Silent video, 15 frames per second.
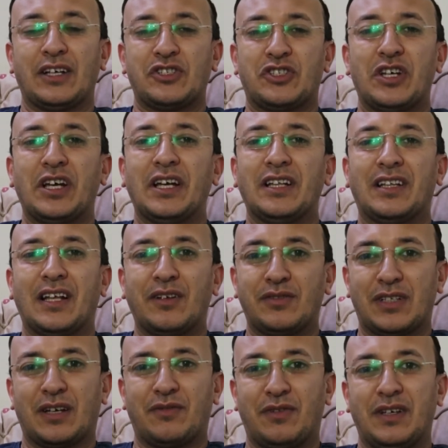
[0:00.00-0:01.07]
شيء انت
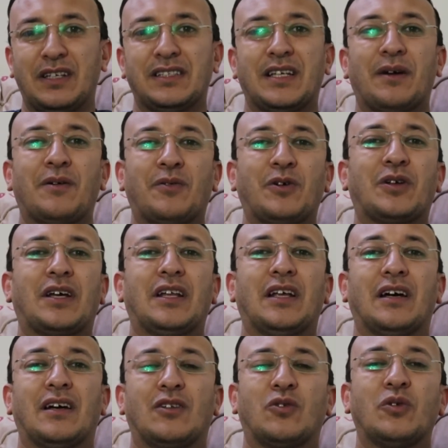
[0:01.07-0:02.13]
نفسك فيه زي ما بقول
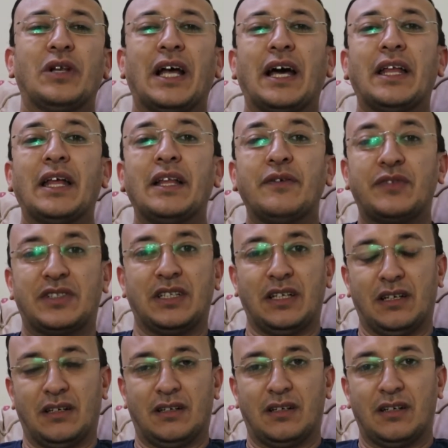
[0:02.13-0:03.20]
كده تقول انا نفسي